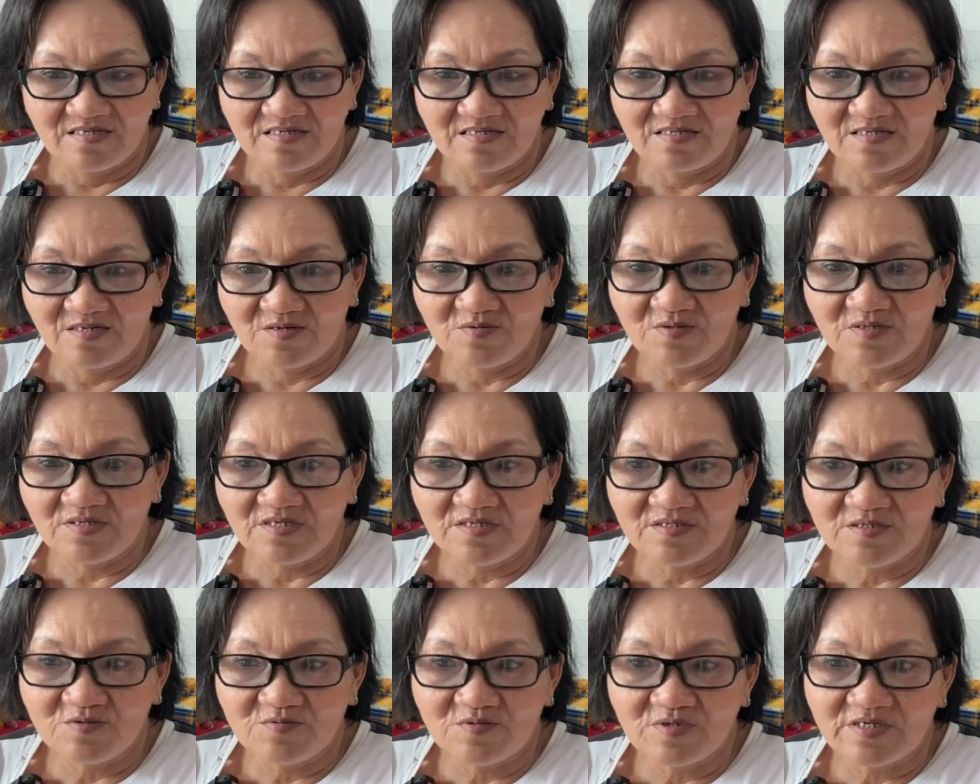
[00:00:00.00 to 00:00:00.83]
thì nói
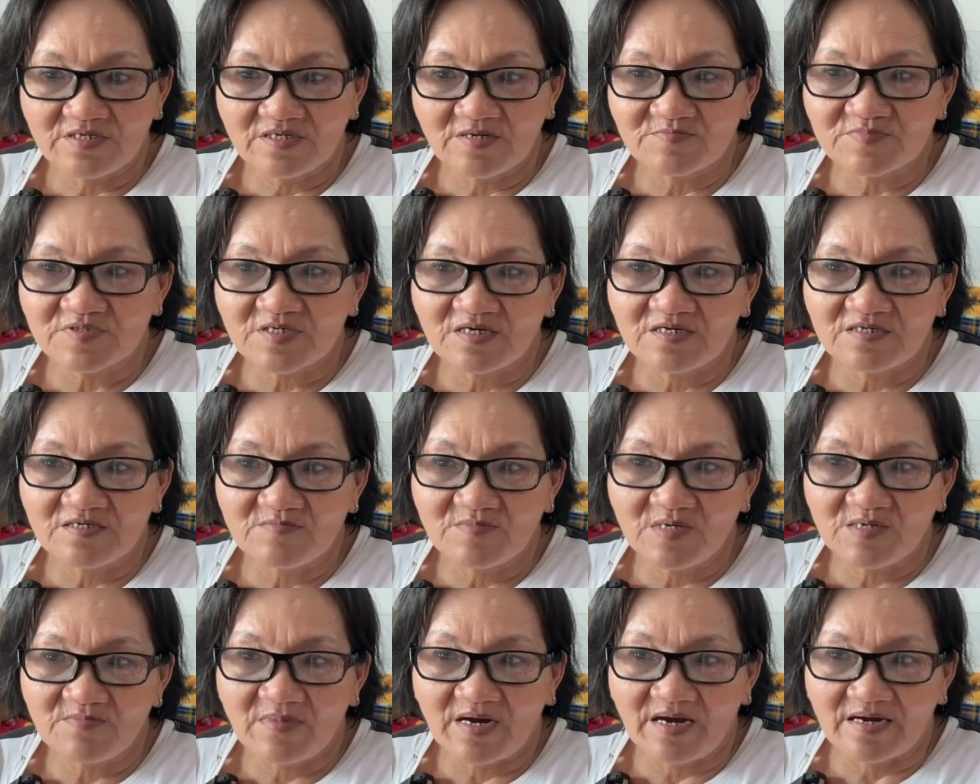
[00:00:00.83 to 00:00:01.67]
nhiều khi tâm sự với
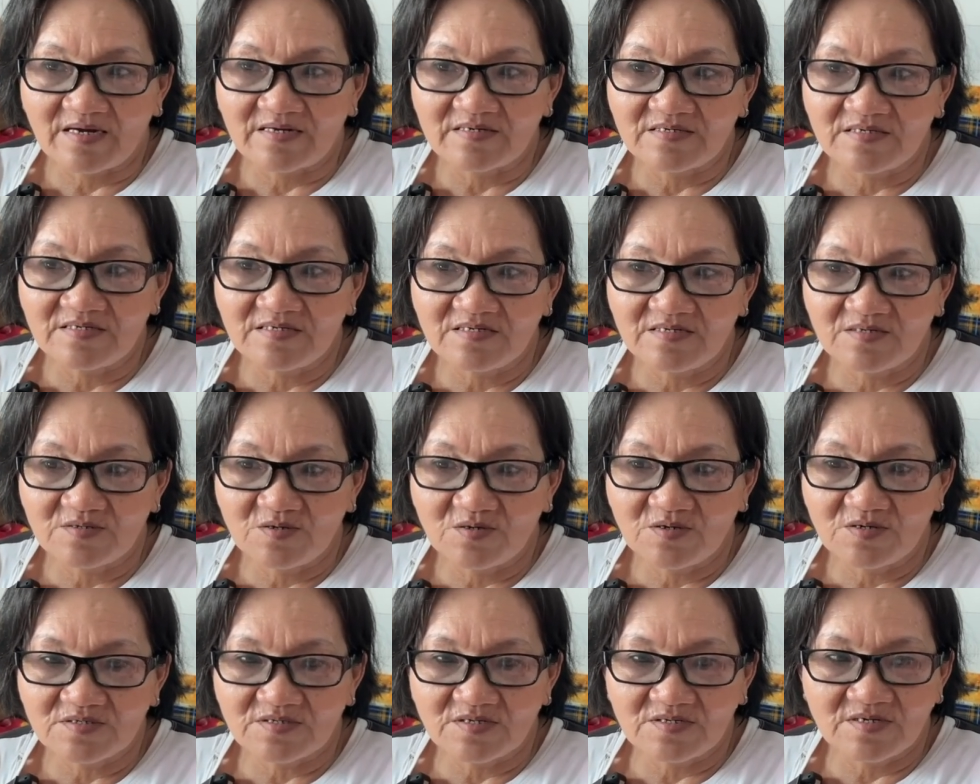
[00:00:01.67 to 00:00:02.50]
mấy bạn ấy hồi
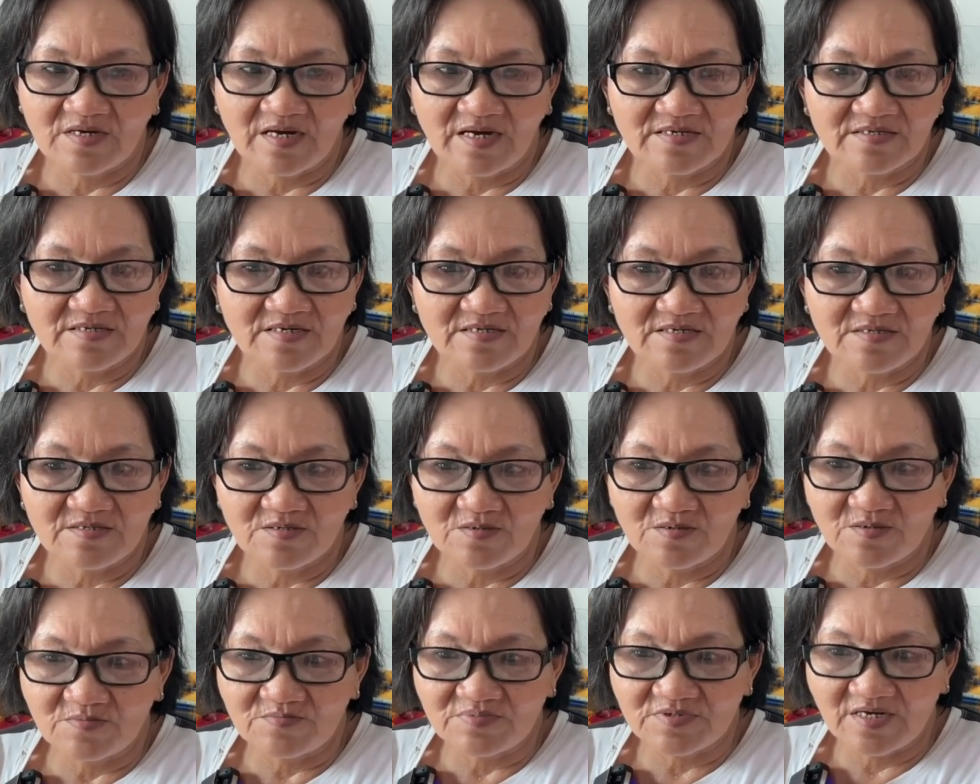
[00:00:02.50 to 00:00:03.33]
đó tao hai đi
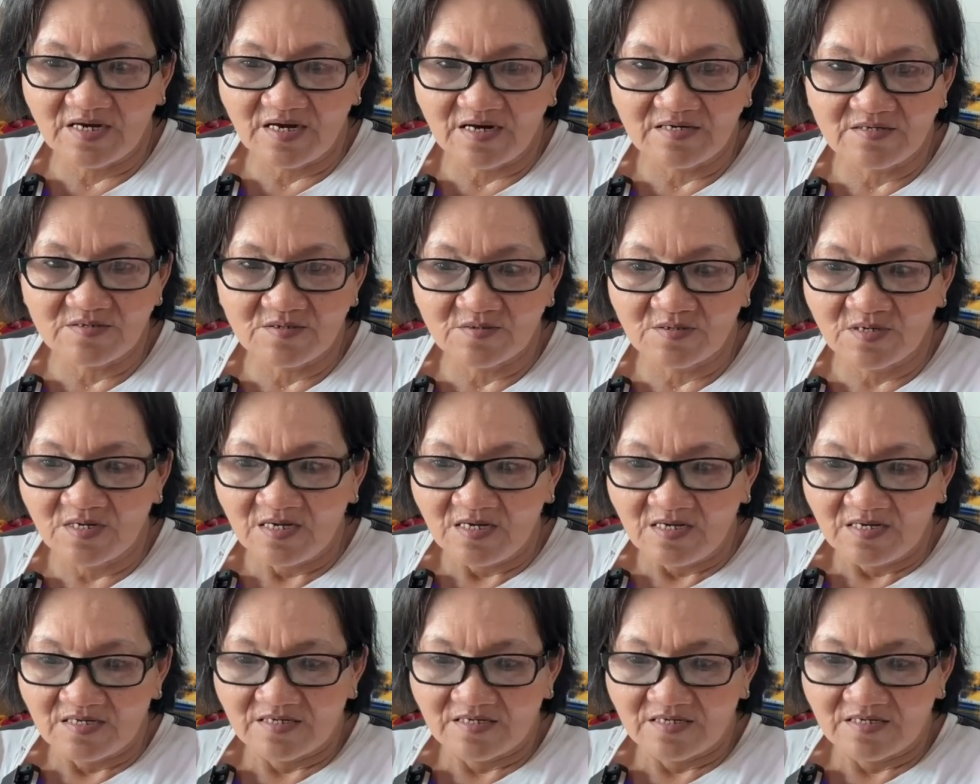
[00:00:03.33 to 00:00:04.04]
rồi ông chở rồi